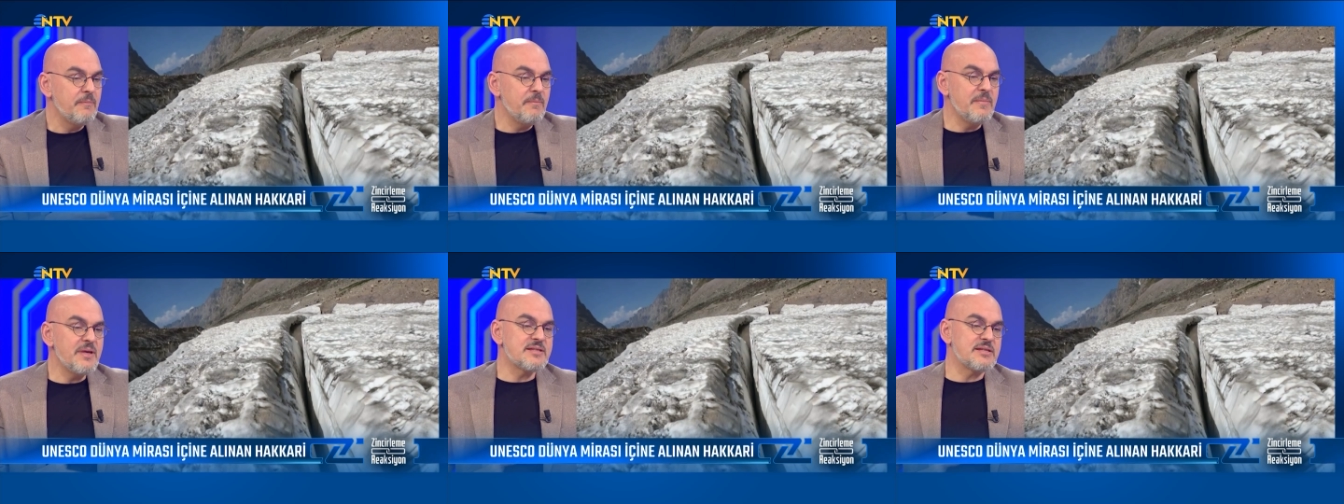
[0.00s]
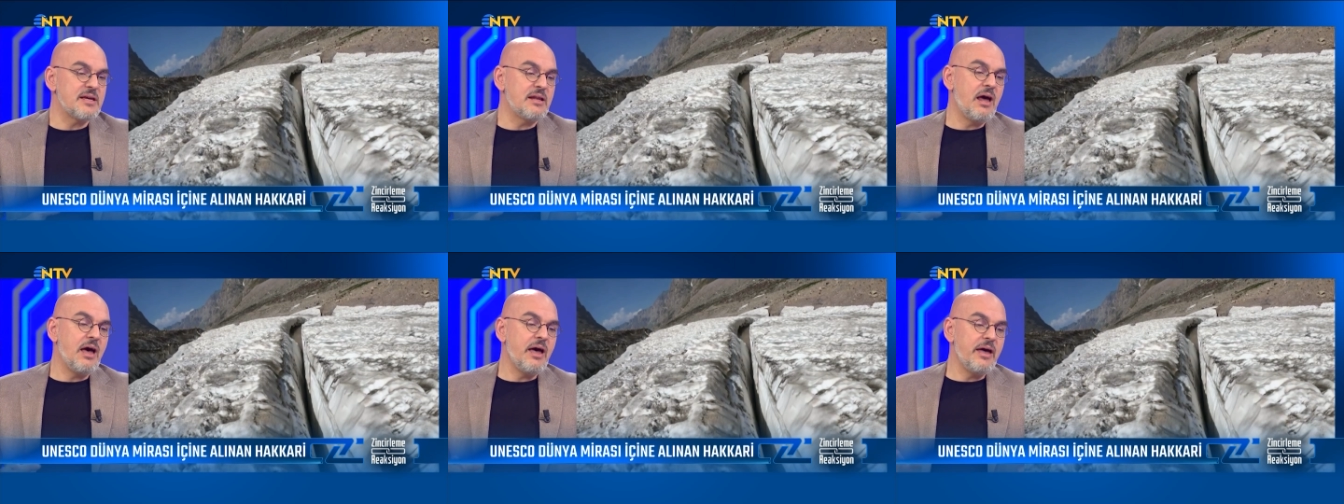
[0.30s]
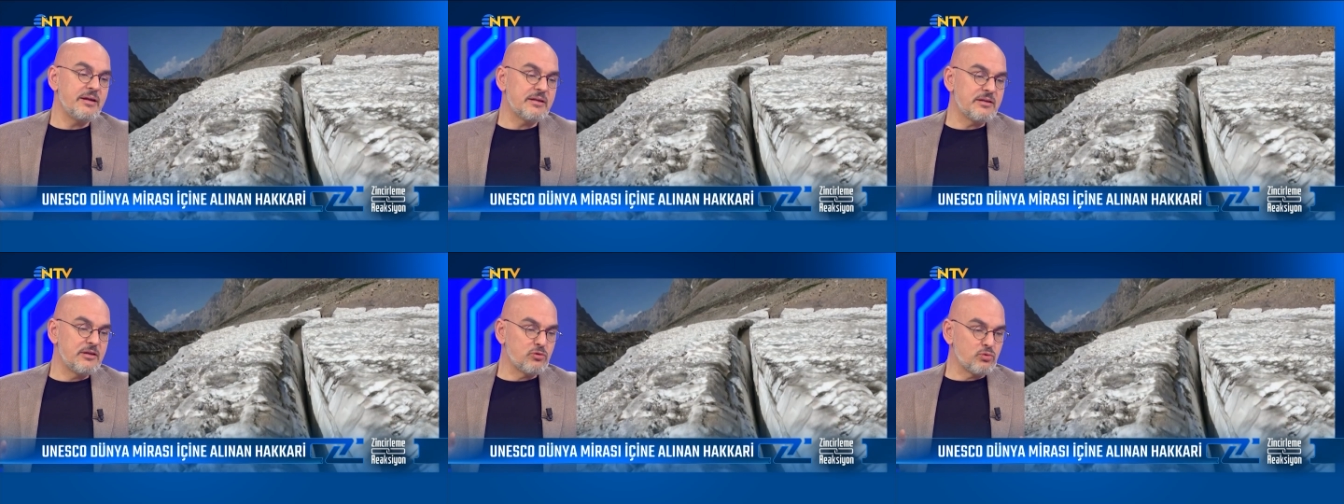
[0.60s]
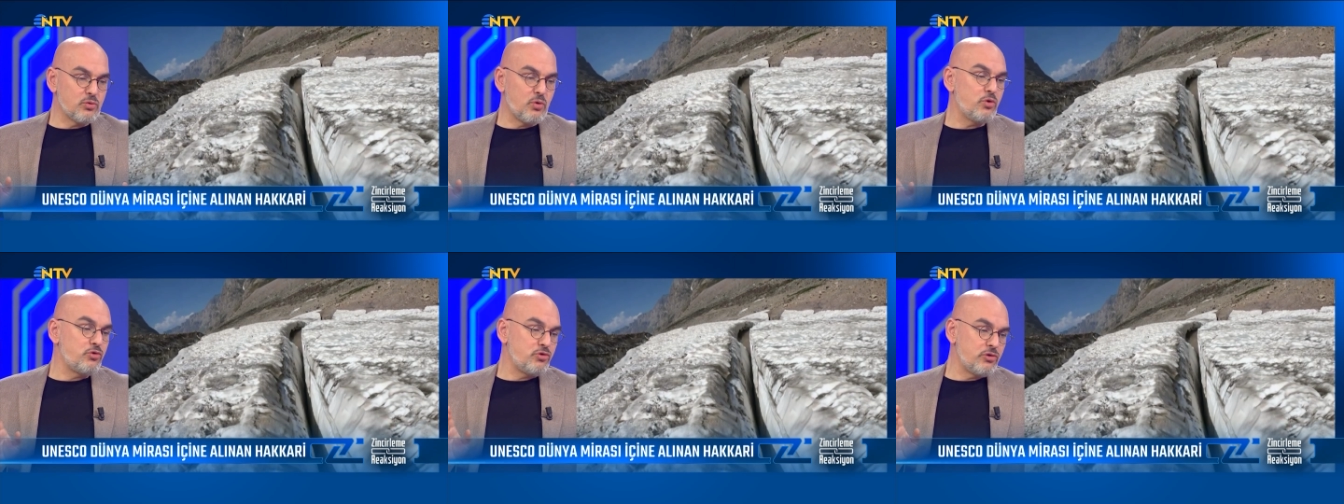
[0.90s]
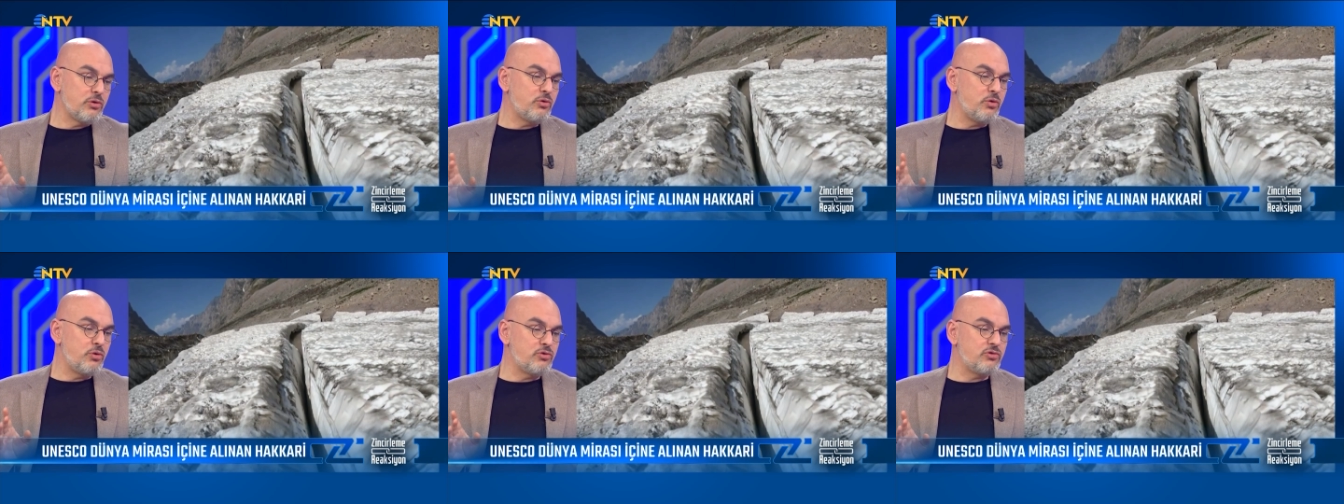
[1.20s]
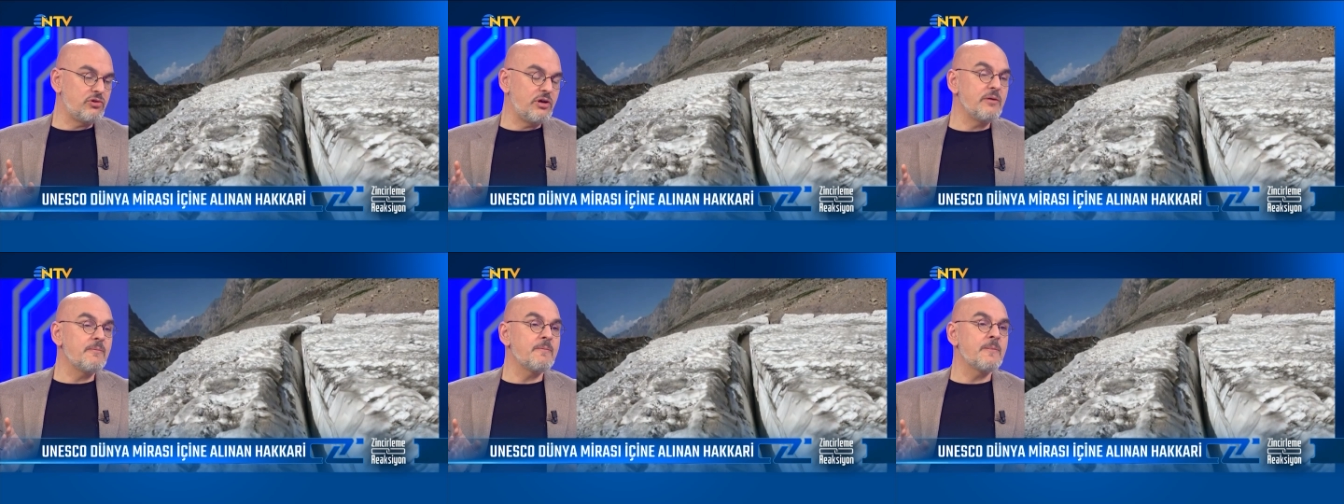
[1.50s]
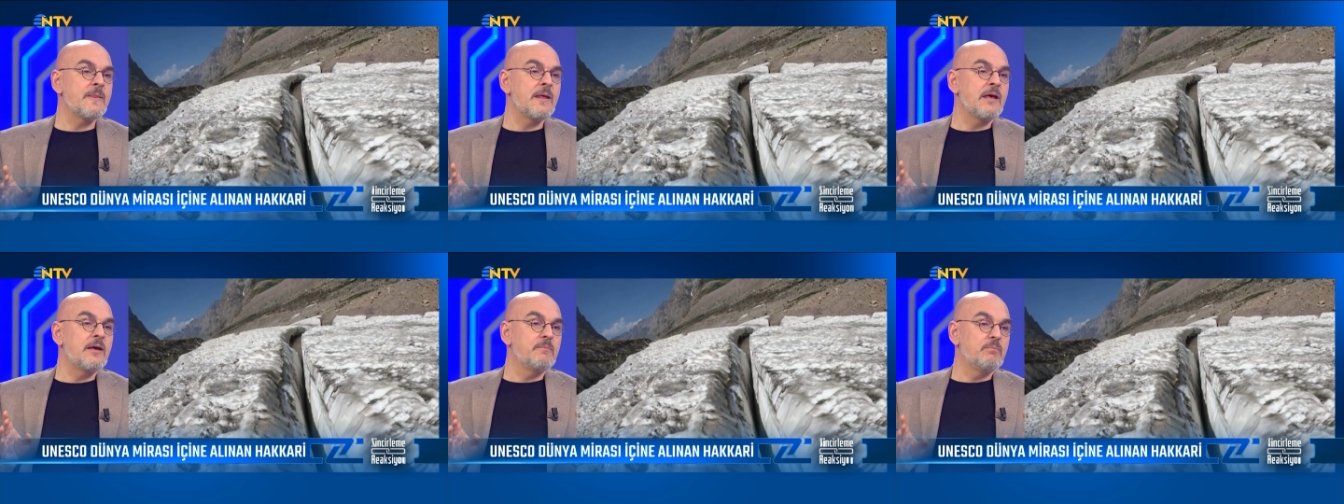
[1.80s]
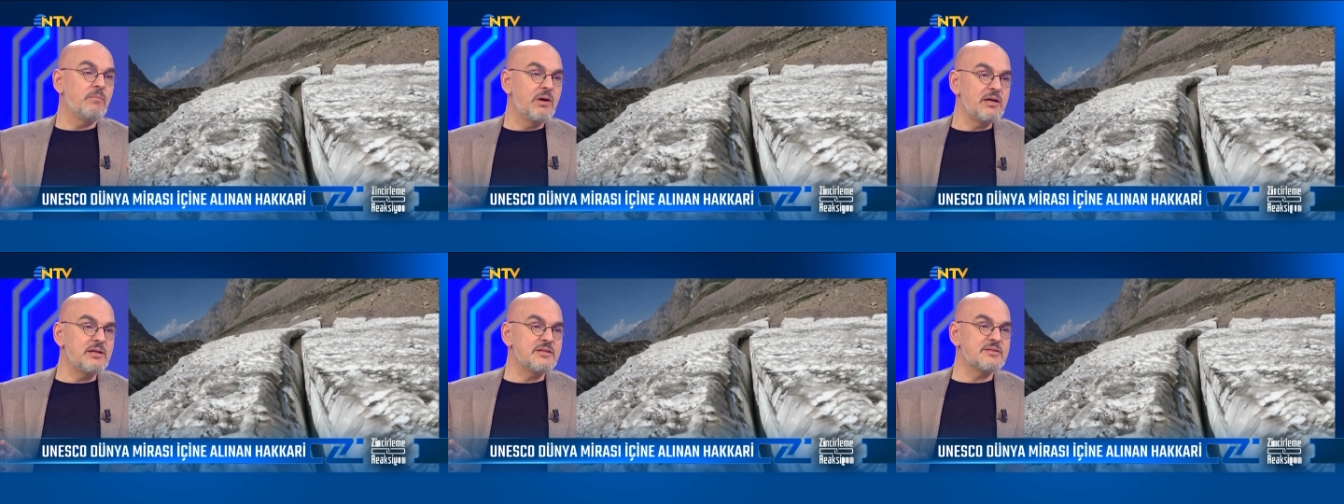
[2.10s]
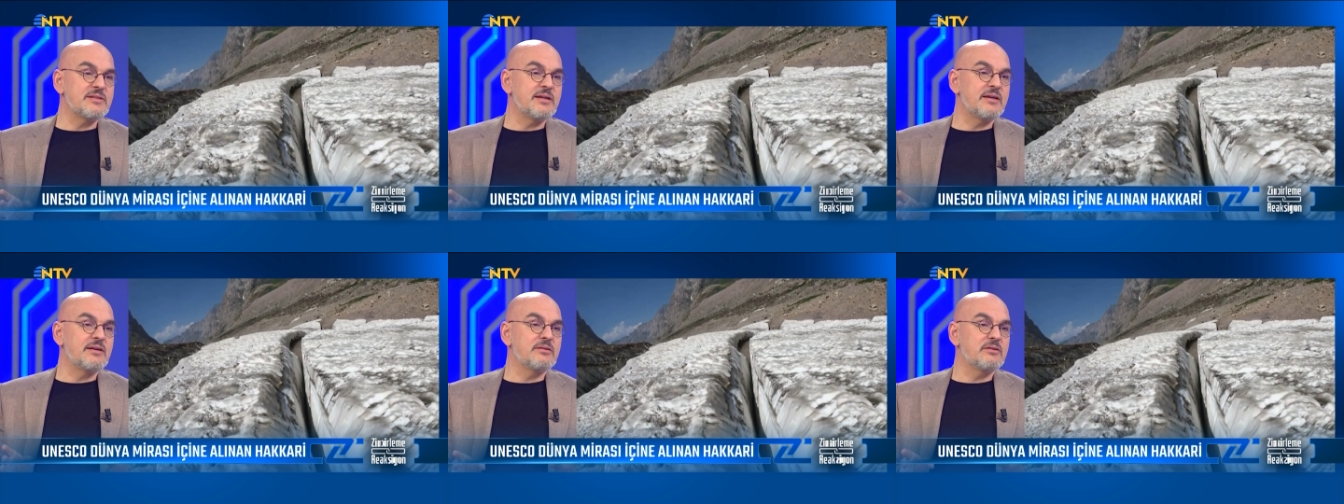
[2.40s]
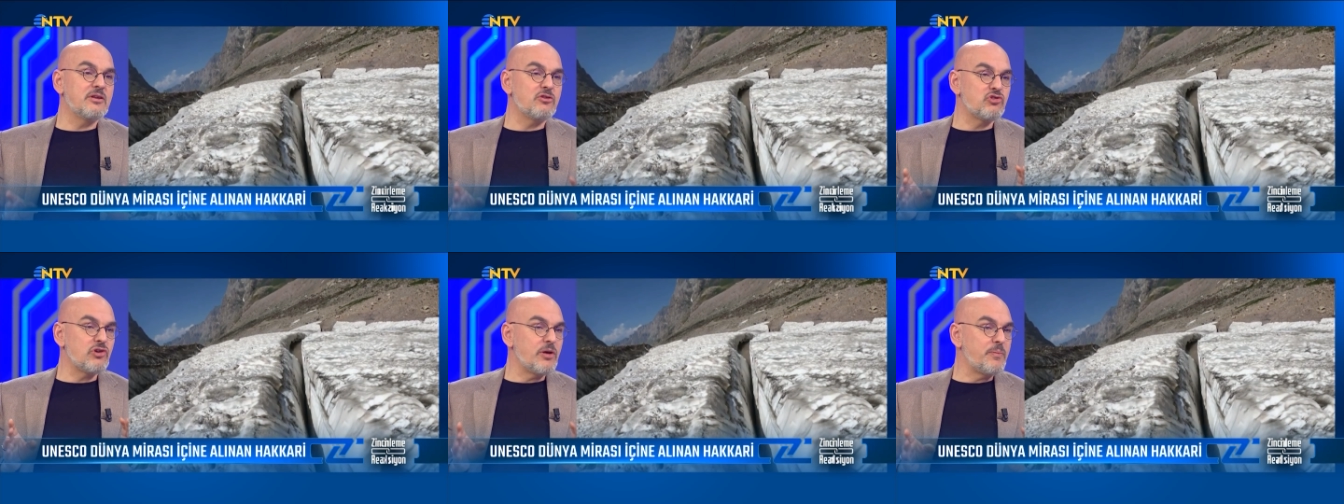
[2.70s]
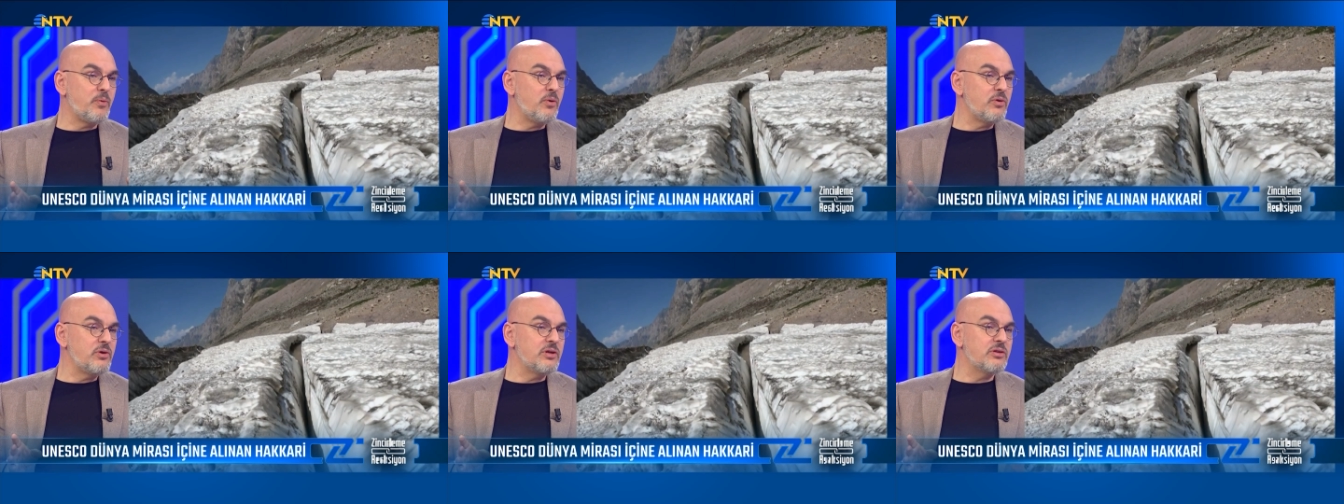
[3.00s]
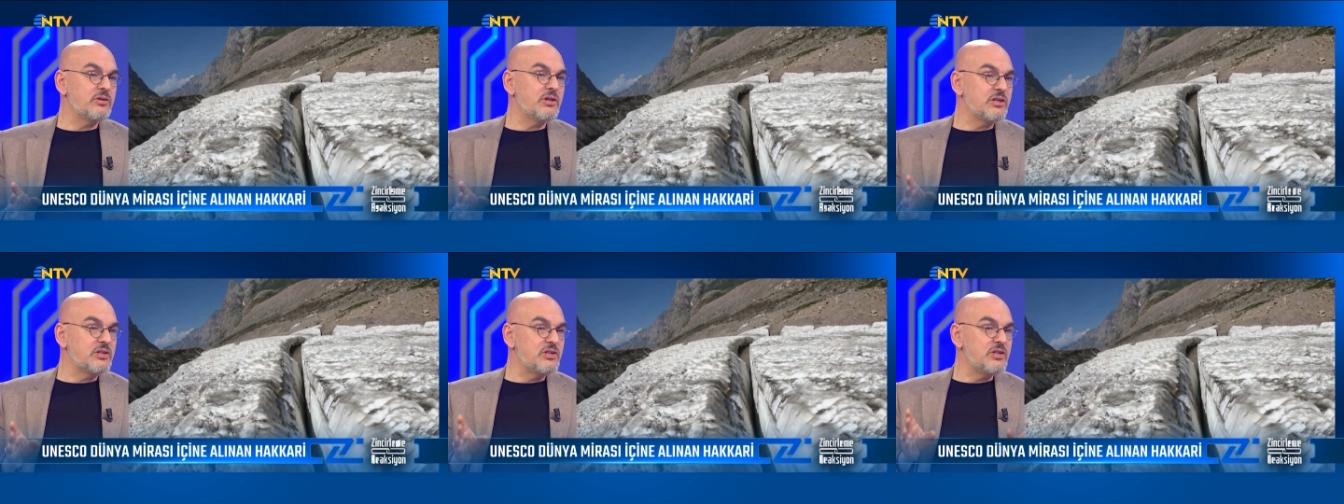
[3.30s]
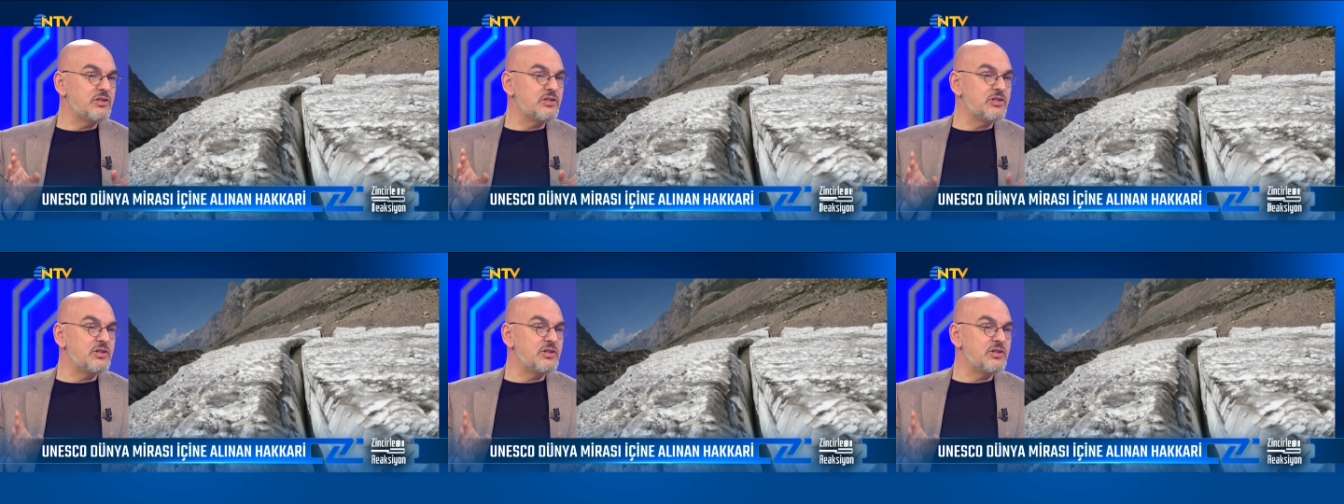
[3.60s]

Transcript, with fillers: Mesela herkes koşa koşa Mayıs ayında Japonya'daki